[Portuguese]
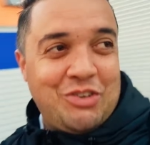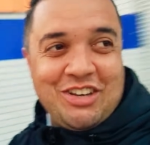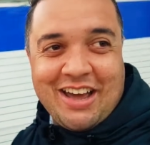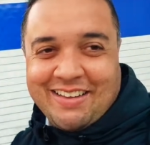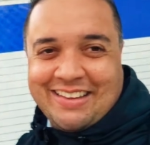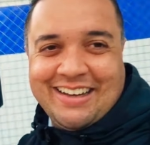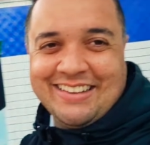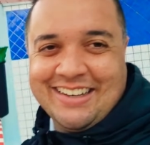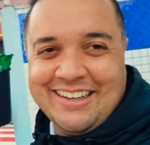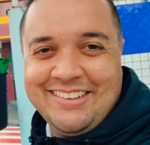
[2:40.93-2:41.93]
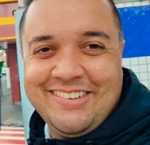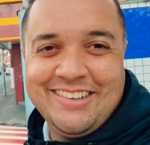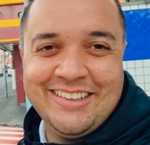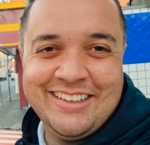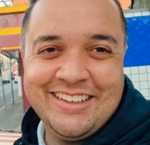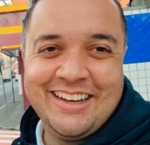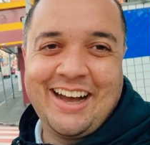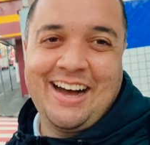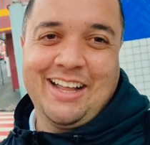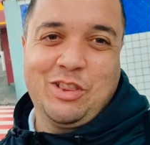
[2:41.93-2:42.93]
o dinheiro tá andando
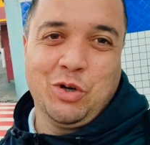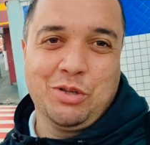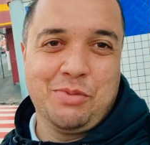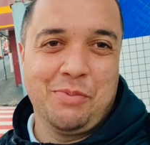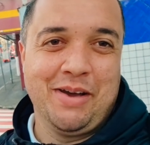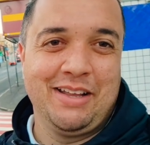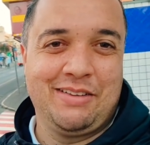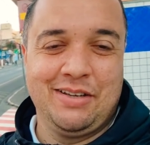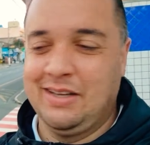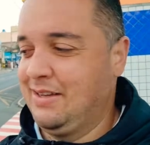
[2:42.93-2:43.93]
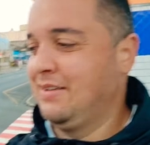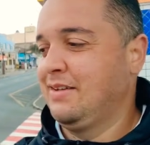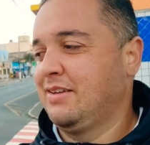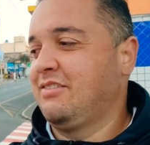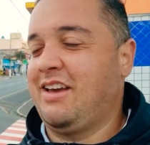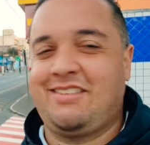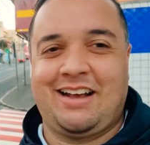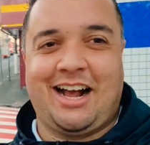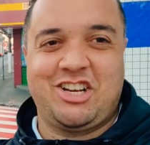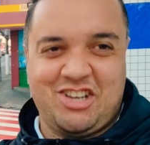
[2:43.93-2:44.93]
a todo momento. Gente,
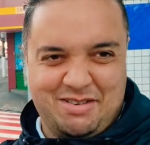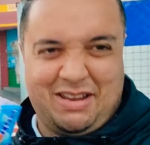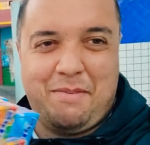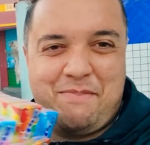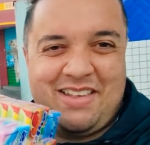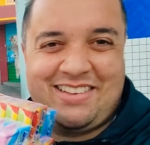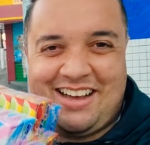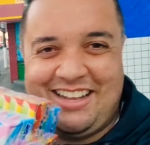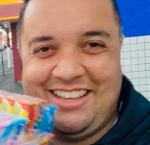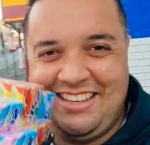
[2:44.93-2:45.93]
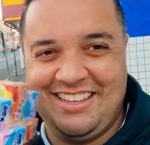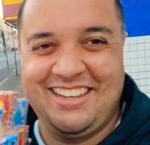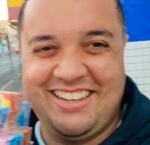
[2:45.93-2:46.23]
essa caixinha aqui é pesada, hein?